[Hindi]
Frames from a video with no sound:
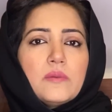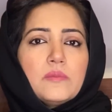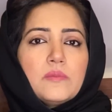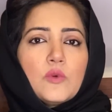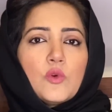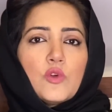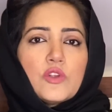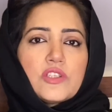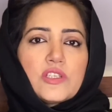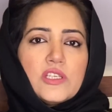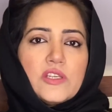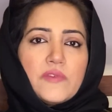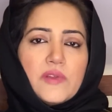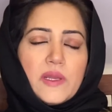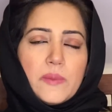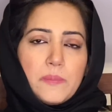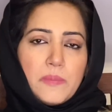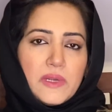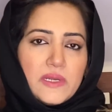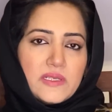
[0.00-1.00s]
कुछ
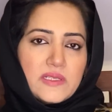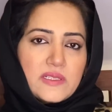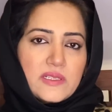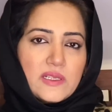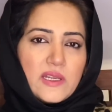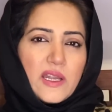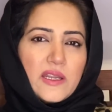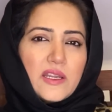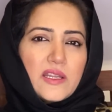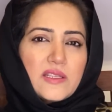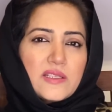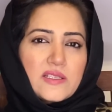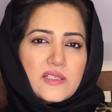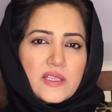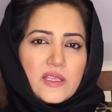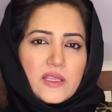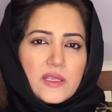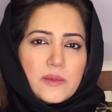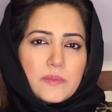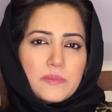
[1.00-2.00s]
डेवलपमेंट्स लंदन
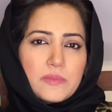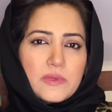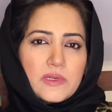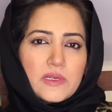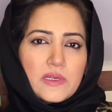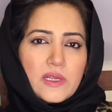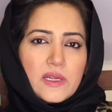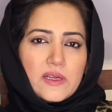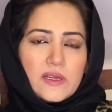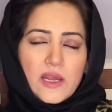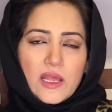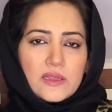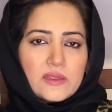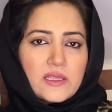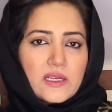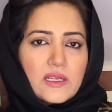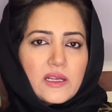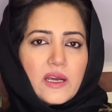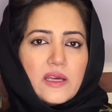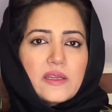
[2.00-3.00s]
से कल रात
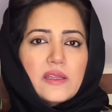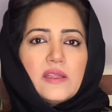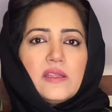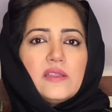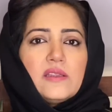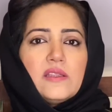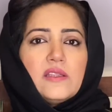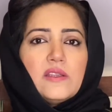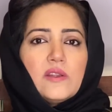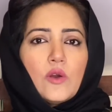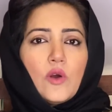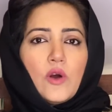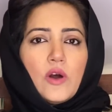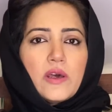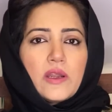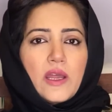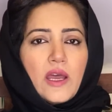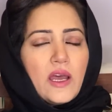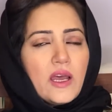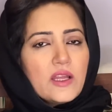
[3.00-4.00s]
तक आ रही थी
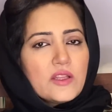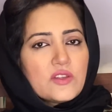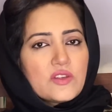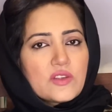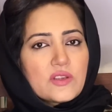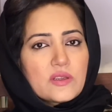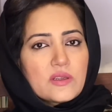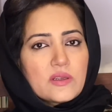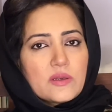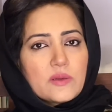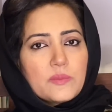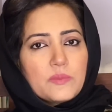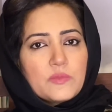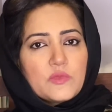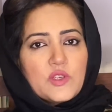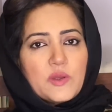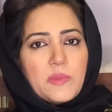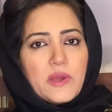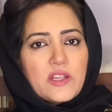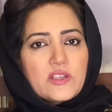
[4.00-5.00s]
और आज
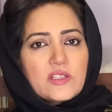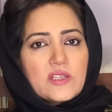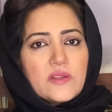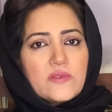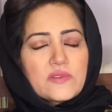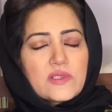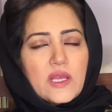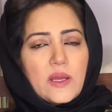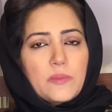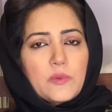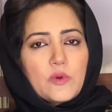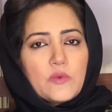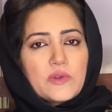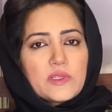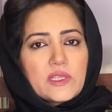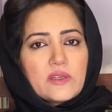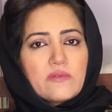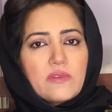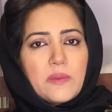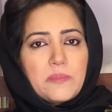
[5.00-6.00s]
शहबाज शरीफ साहब को
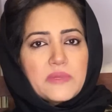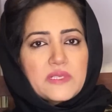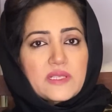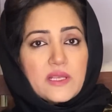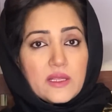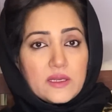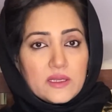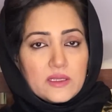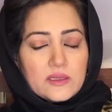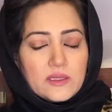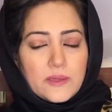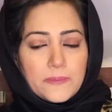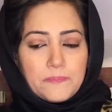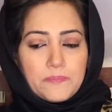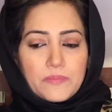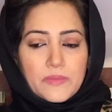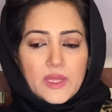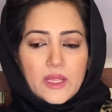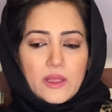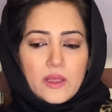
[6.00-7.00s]
वतन वापस आना था
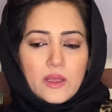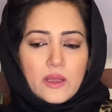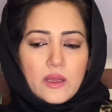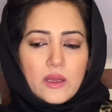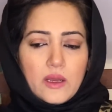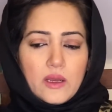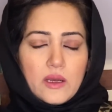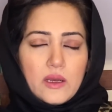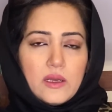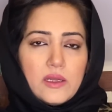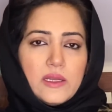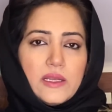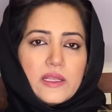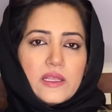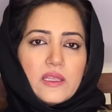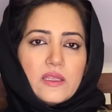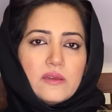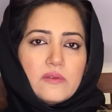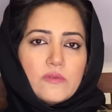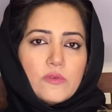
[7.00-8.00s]
आ,
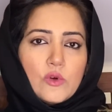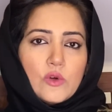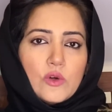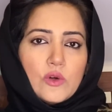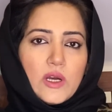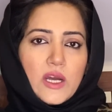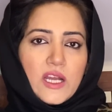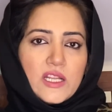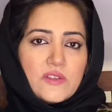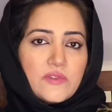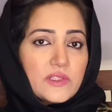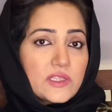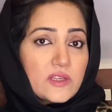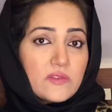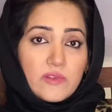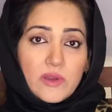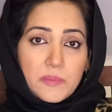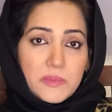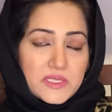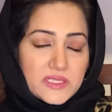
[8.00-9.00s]
लेकिन वो आज
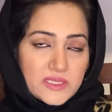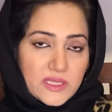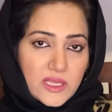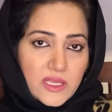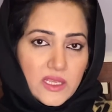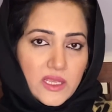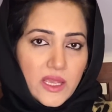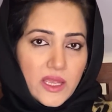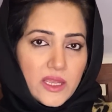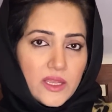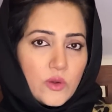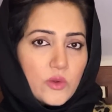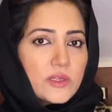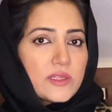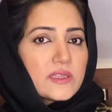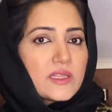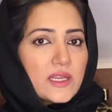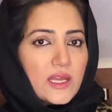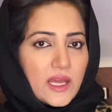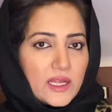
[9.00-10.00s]
वतन वापस नहीं आए और
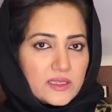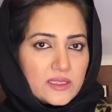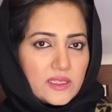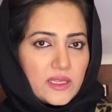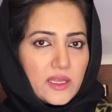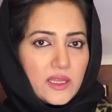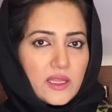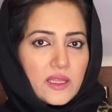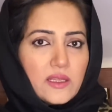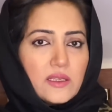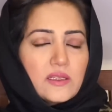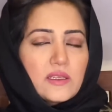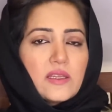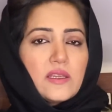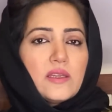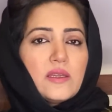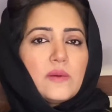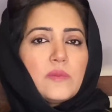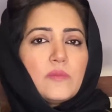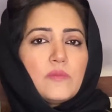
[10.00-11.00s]
इतलात ये हैं
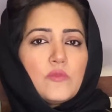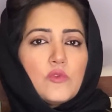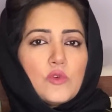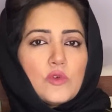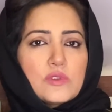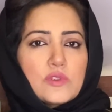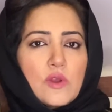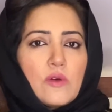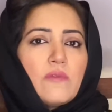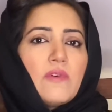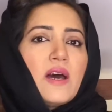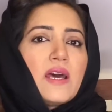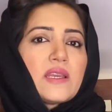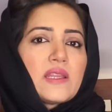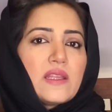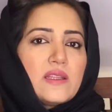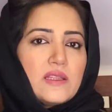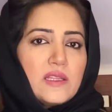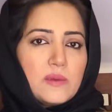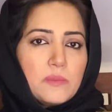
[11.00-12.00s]
कि वो सोमवार
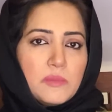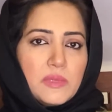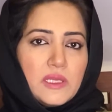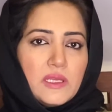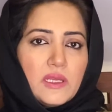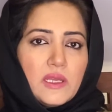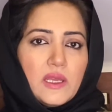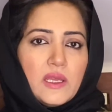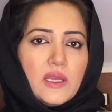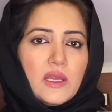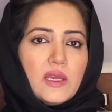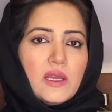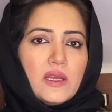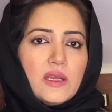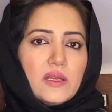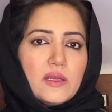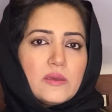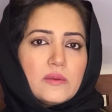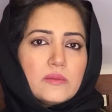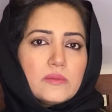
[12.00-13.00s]
के दिन भी
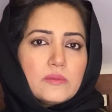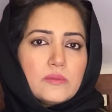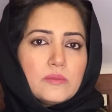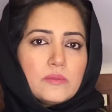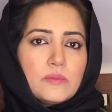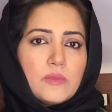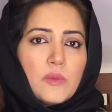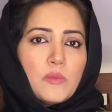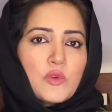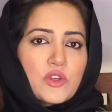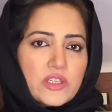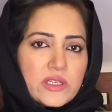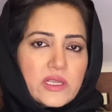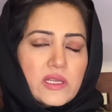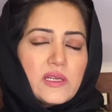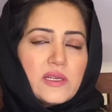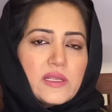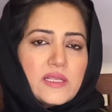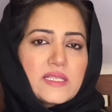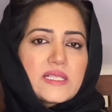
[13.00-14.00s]

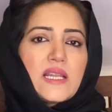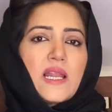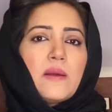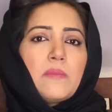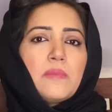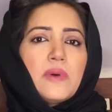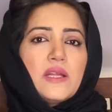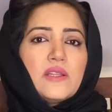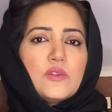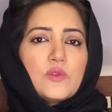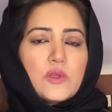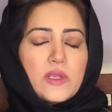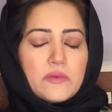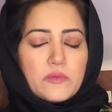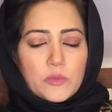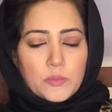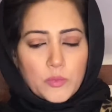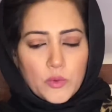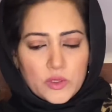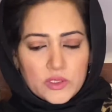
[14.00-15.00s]
बमुश्किल इस्लामाबाद जो है
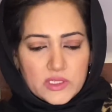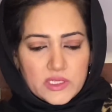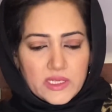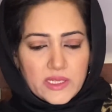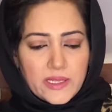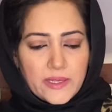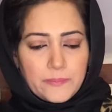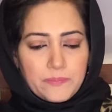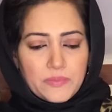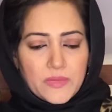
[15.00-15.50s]
वो पहुँचेंगे